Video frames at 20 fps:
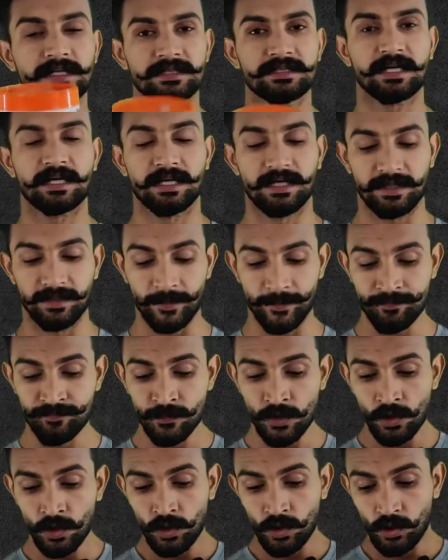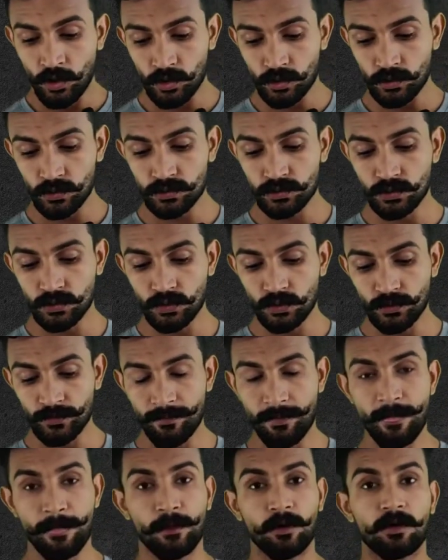अच्छा नहीं है और दोस्तों
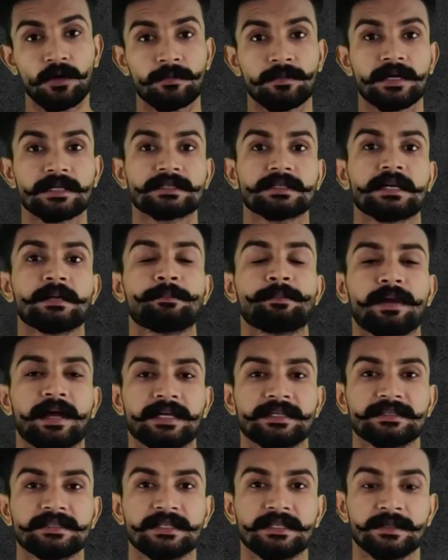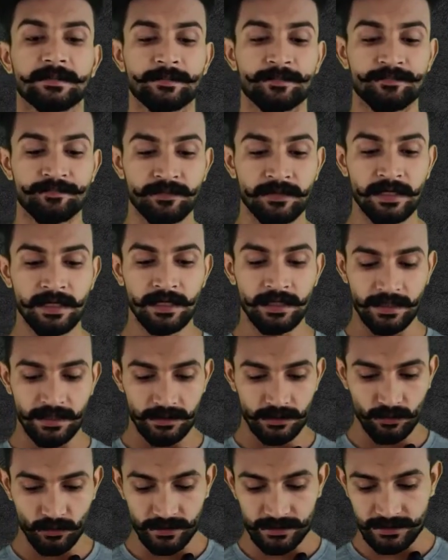और बात करें प्राइस की
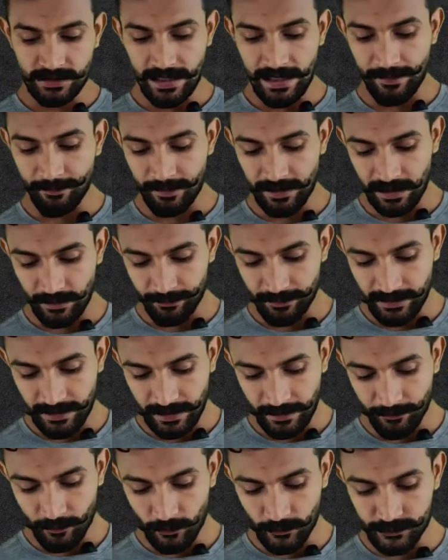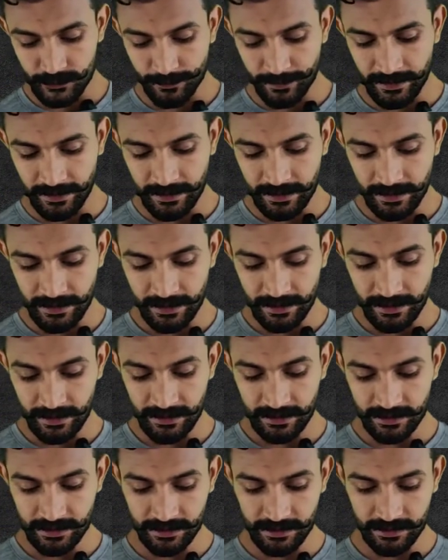तो इसका एम है बॉक्स पे
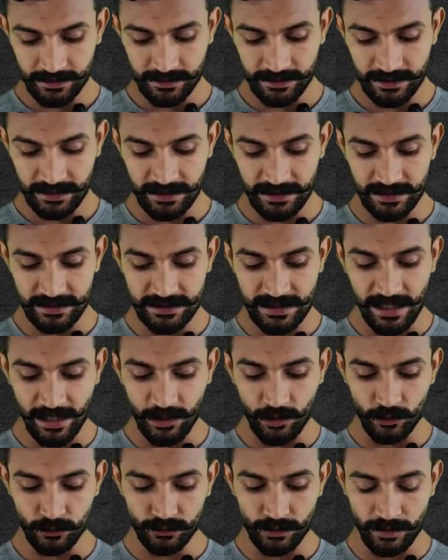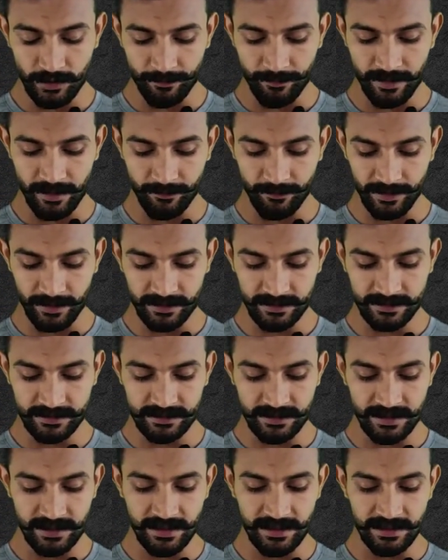तीन हज़ार नौ सौ नब्बे रुपये
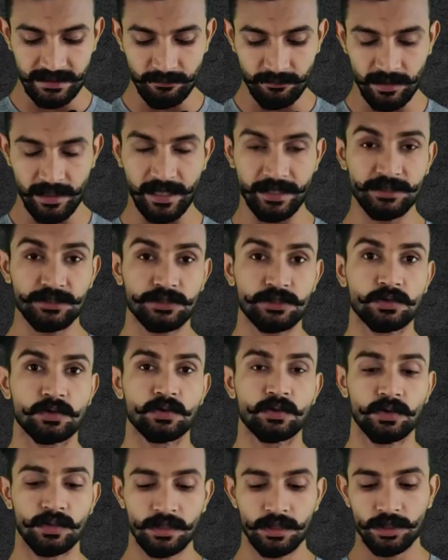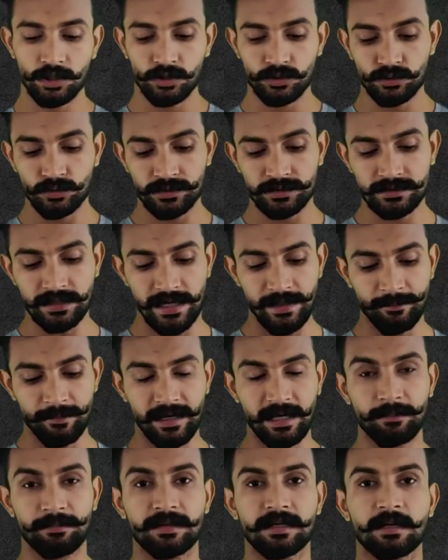थ्री डबल नाइन जीरो जो इसका एम
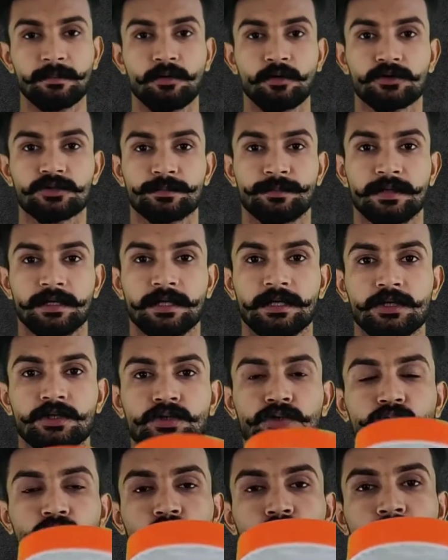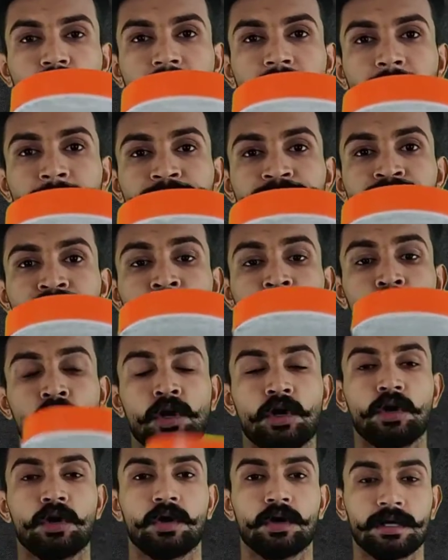है बॉक्स पे शो हो रहा है
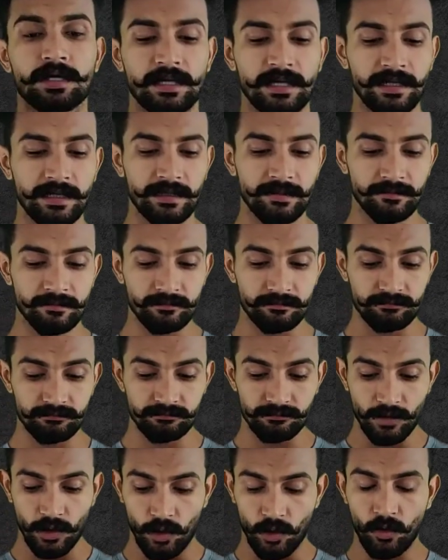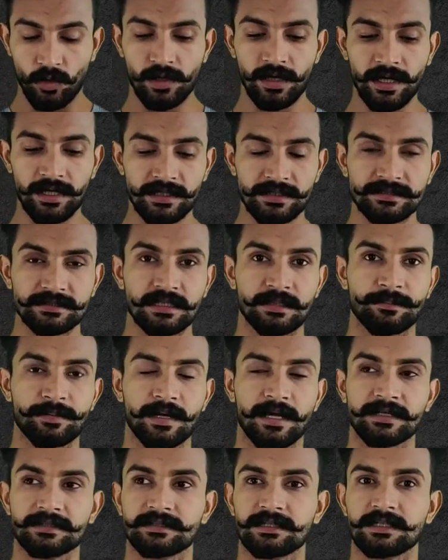और ये ऑनलाइन इसका
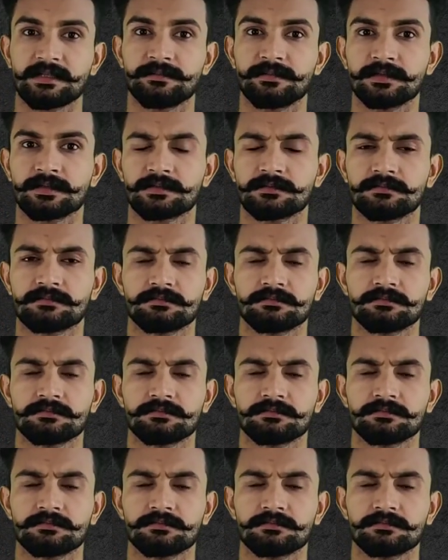प्राइस लगभग